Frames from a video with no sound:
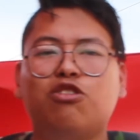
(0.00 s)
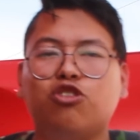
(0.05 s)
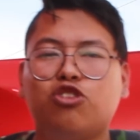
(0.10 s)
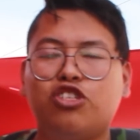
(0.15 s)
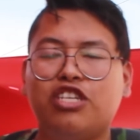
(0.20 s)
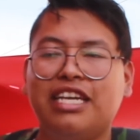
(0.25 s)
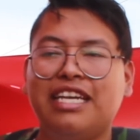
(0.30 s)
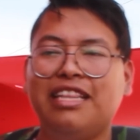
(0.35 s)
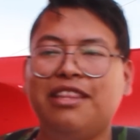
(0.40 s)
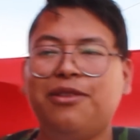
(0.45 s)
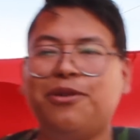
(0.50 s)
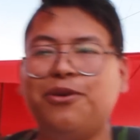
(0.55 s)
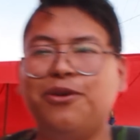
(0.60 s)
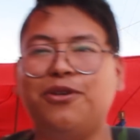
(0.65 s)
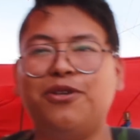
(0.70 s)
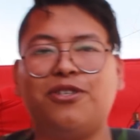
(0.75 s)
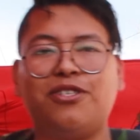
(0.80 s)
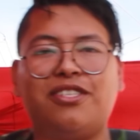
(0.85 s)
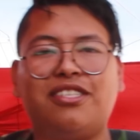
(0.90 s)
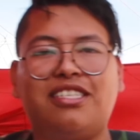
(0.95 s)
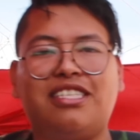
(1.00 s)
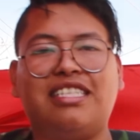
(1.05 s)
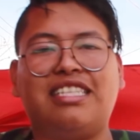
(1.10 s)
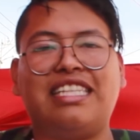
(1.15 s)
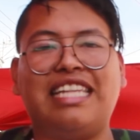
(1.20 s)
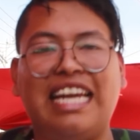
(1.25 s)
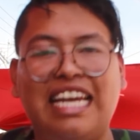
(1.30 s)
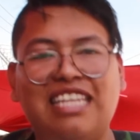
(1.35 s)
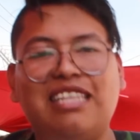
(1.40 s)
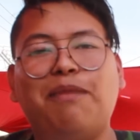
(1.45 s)

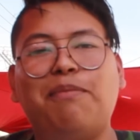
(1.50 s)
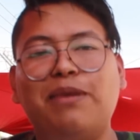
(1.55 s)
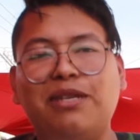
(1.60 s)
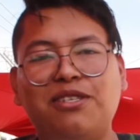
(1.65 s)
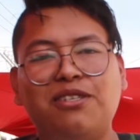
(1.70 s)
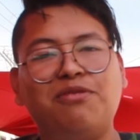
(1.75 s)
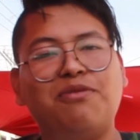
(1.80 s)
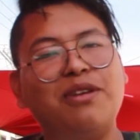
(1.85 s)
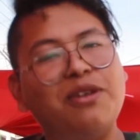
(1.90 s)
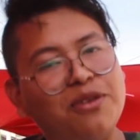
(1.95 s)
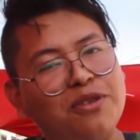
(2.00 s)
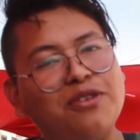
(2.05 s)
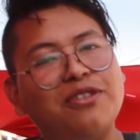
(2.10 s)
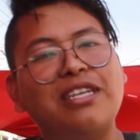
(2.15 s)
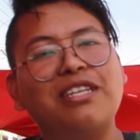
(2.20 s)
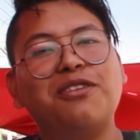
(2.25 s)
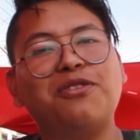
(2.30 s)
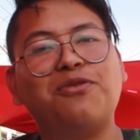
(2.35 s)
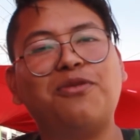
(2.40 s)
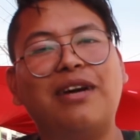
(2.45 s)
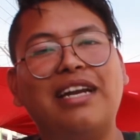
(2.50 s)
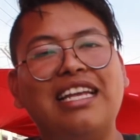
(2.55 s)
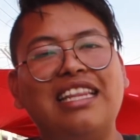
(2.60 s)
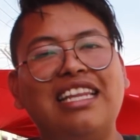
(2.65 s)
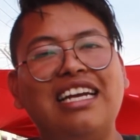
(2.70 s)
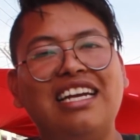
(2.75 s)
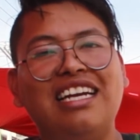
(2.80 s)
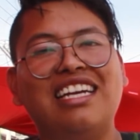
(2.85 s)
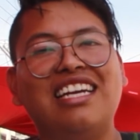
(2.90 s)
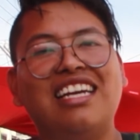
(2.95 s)
230 pesos, bueno
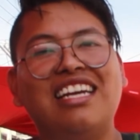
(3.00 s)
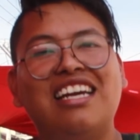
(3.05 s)
240